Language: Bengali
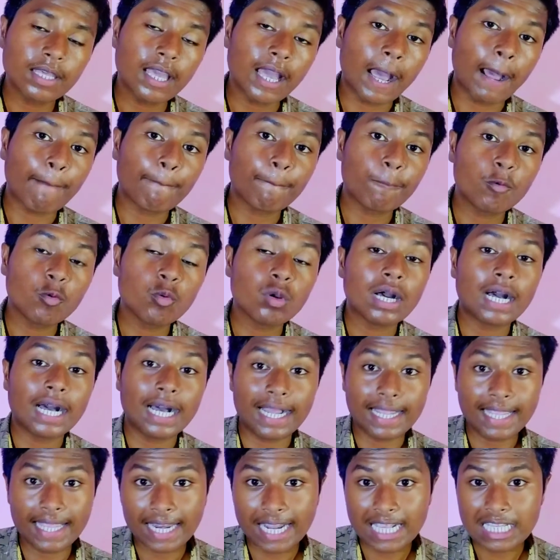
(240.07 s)
দিয়ে আপ টু
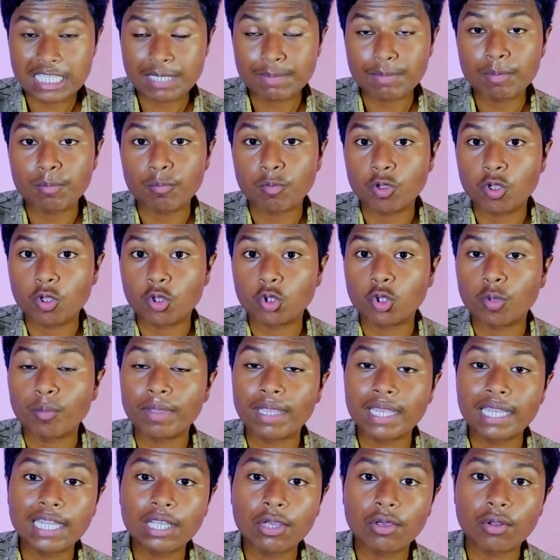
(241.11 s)
হাজার বি পর্যন্ত
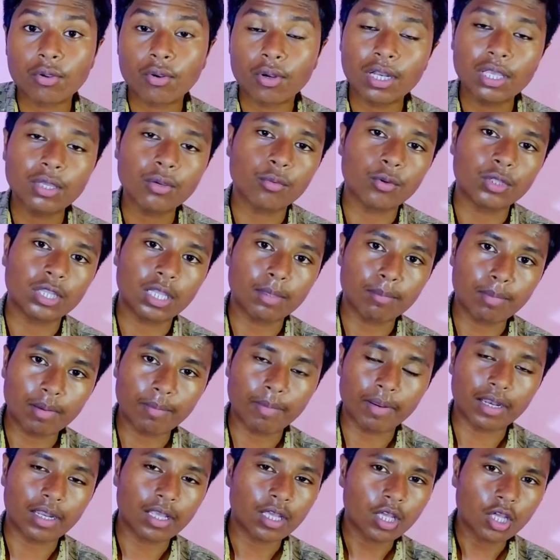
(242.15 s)
ভিডিও রেকর্ডিং করতে
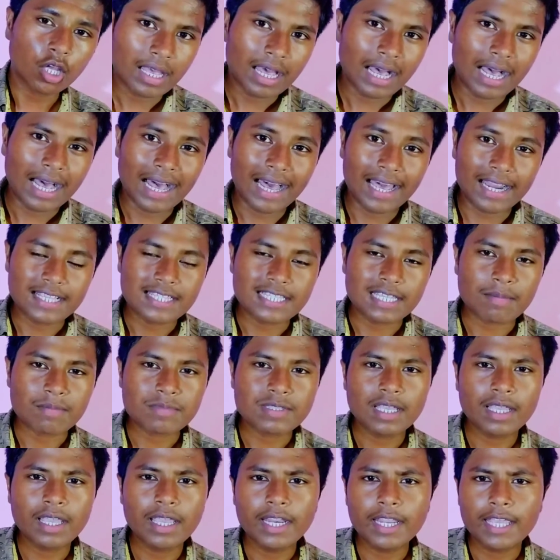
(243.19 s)
পারবেন আর
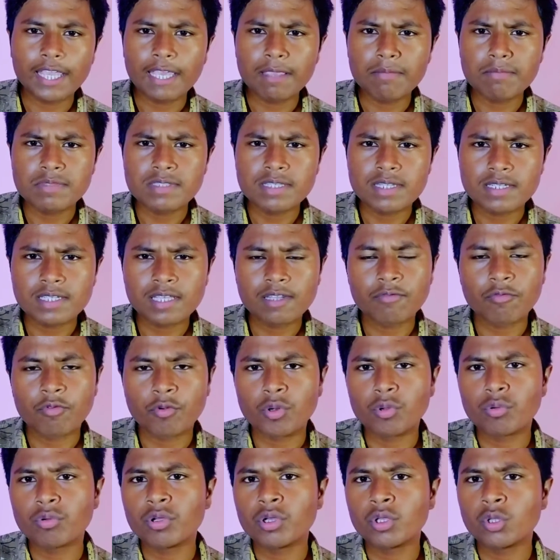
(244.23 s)
স্যামসাংয়ের এম সিরিজের
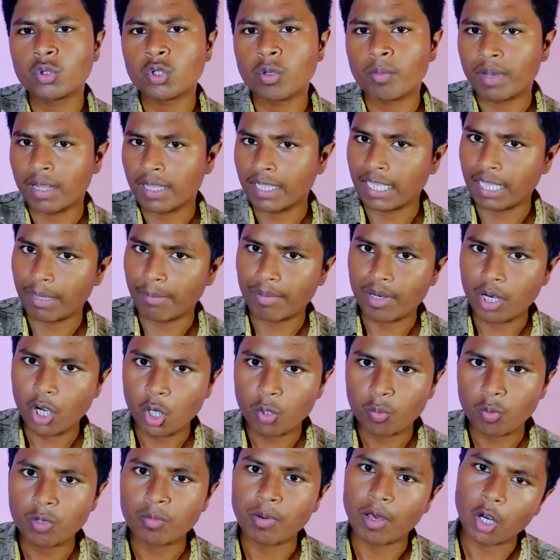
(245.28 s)
ফোনেও কিন্তু আমরা ক্যামেরা
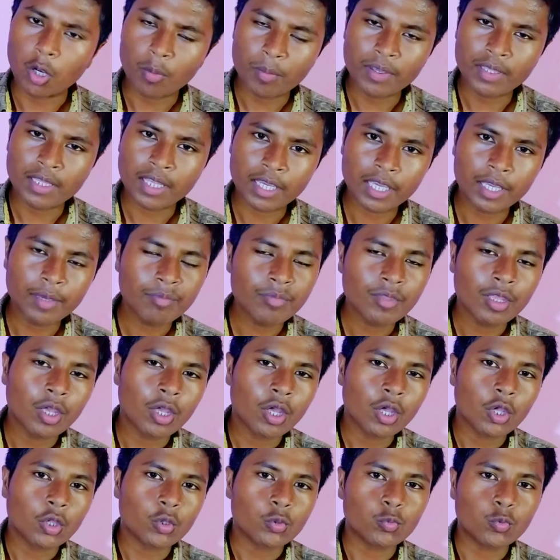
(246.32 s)
আউটপুট ভালো পেয়ে থাকি
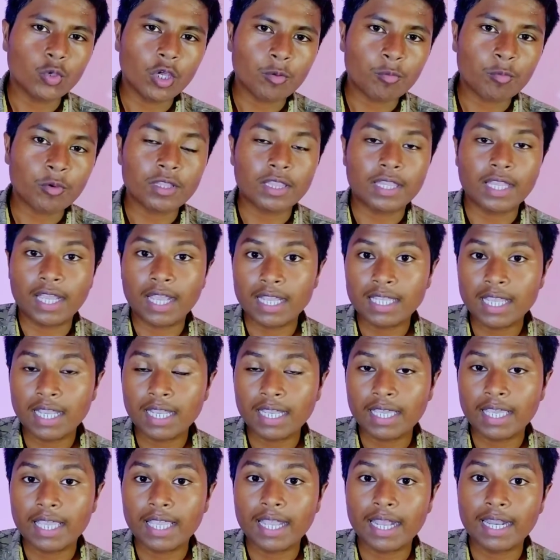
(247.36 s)
তো এরপর দেখা
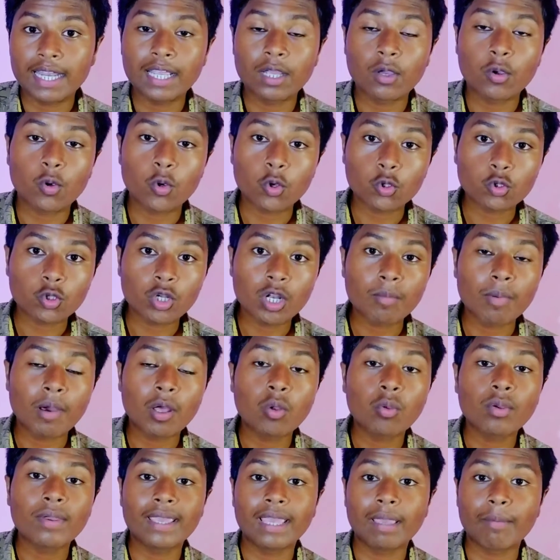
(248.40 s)
যাক এখানে কতটা
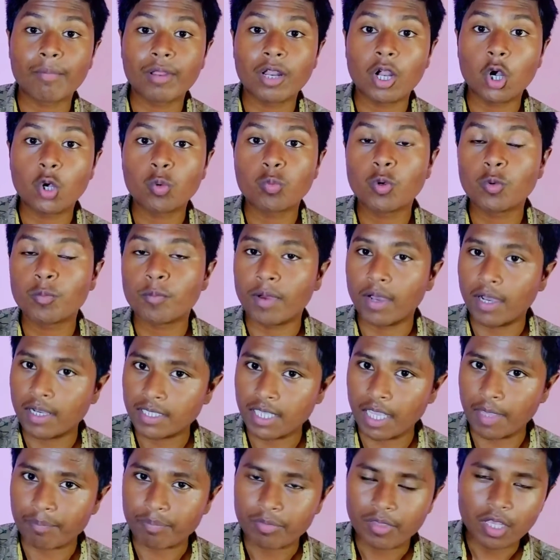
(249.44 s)
ভালো ক্যামেরা আউটপুট পাওয়া
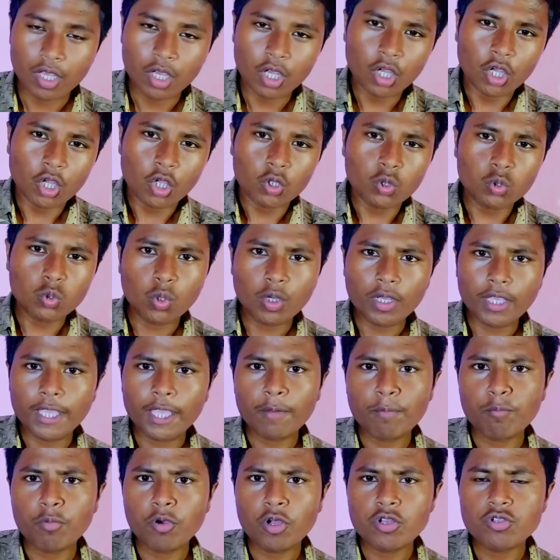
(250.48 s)
যায় তো
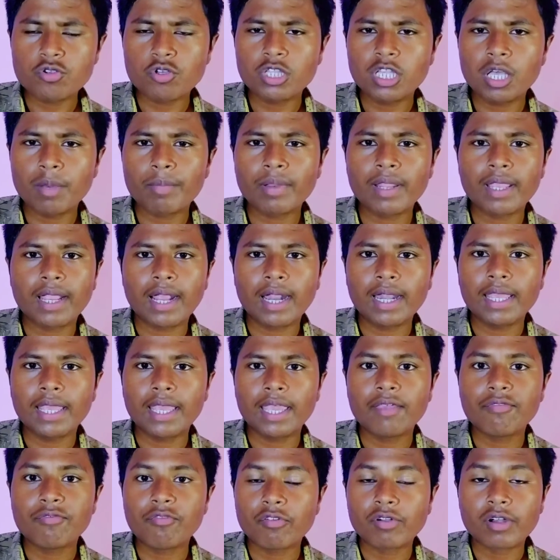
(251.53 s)
এরপর যদি আমরা এখানে
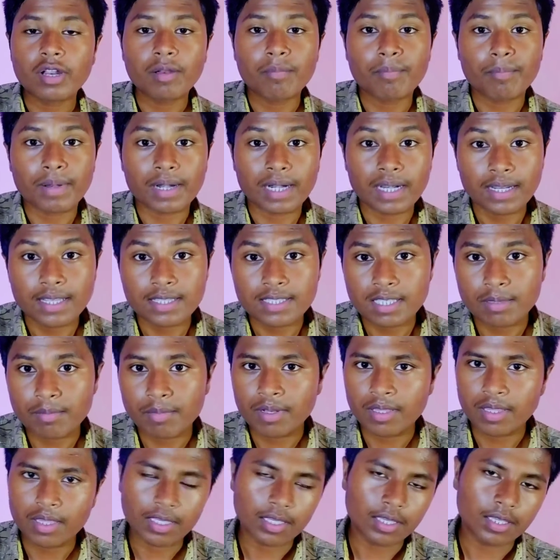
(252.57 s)
এই ফোনটার ব্যাটারি
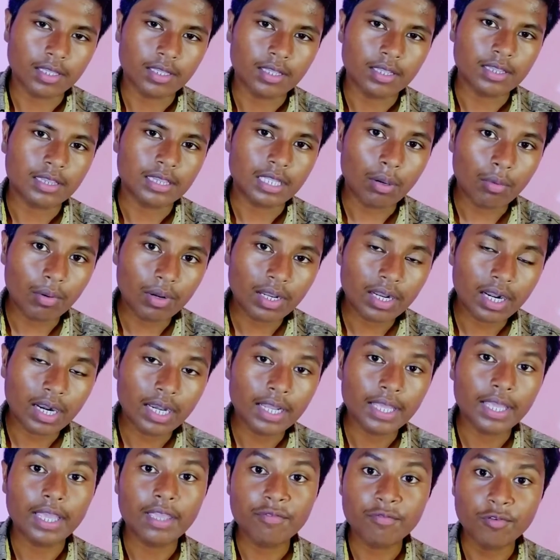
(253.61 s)
সেমেন্ট দেখি তাহলে
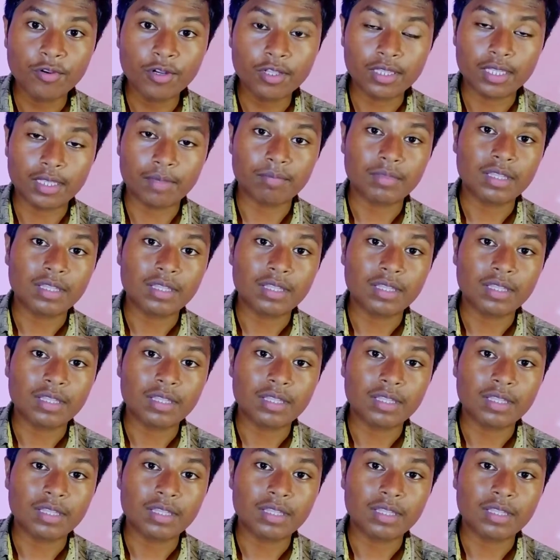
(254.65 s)
এখানে এই ফোনটিতে